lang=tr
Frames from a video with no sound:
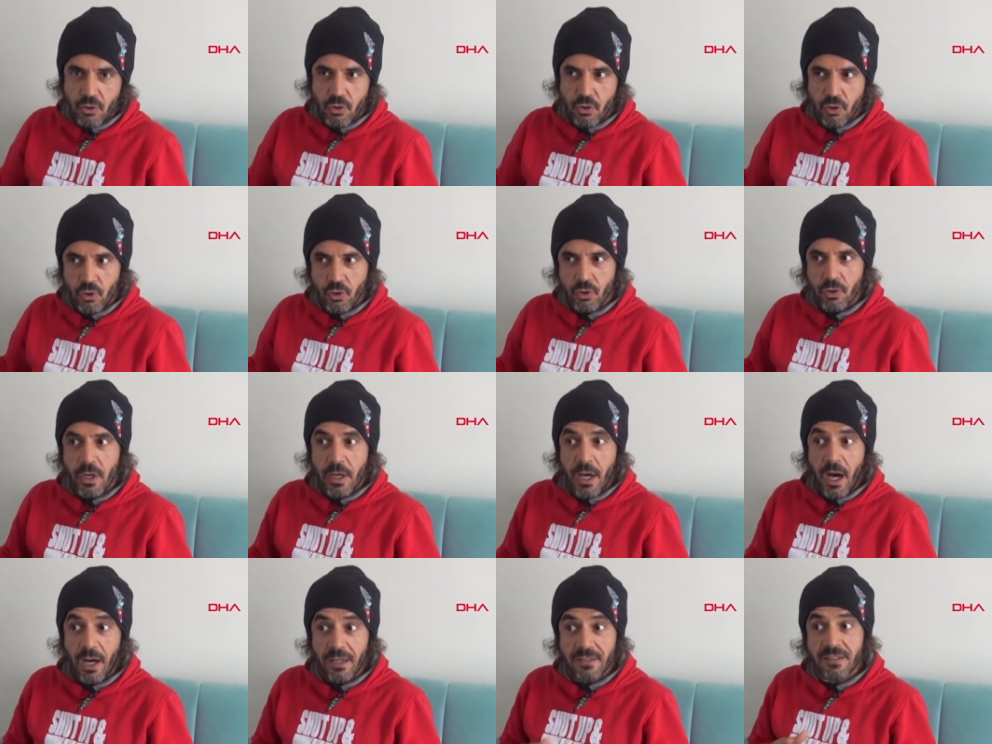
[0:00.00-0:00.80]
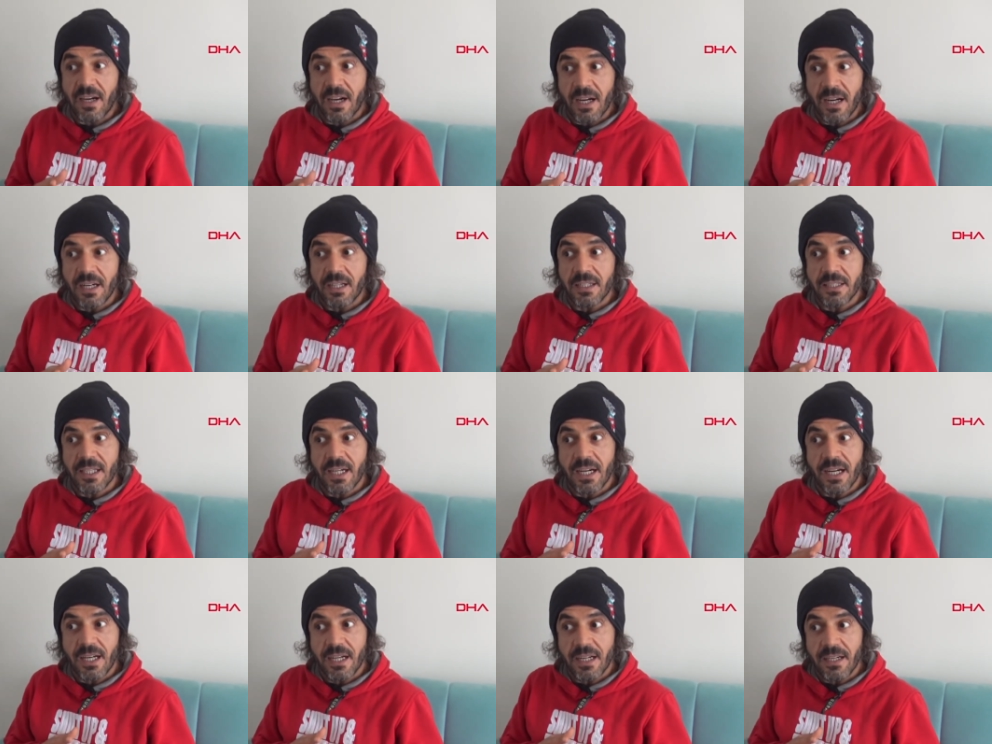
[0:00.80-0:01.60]
Çünkü
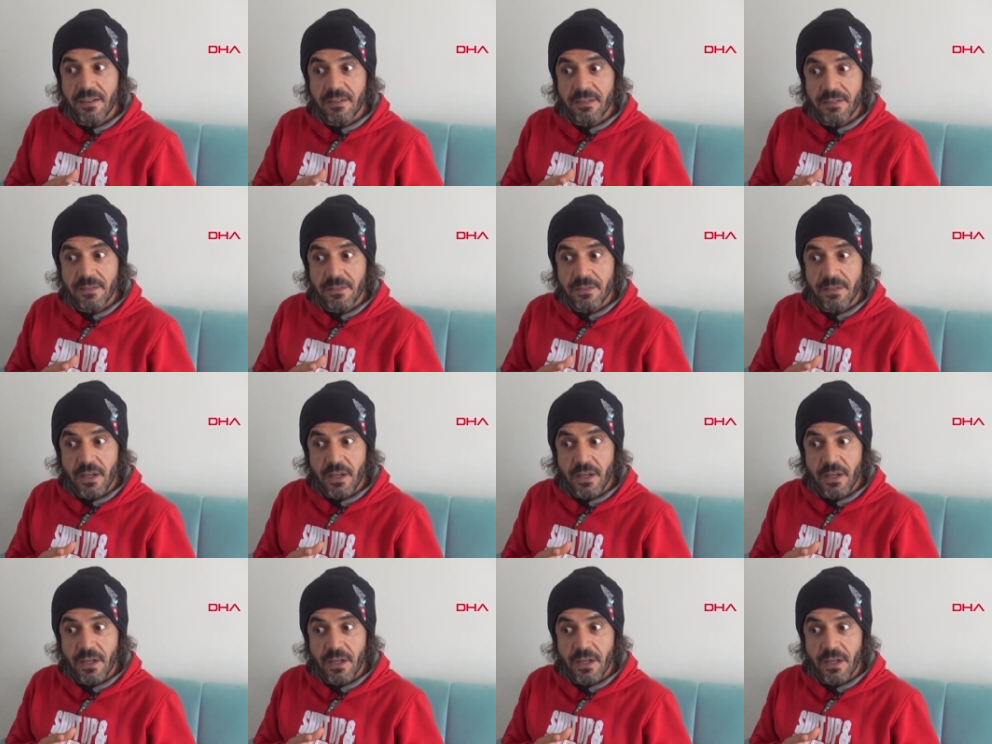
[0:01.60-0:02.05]
hataya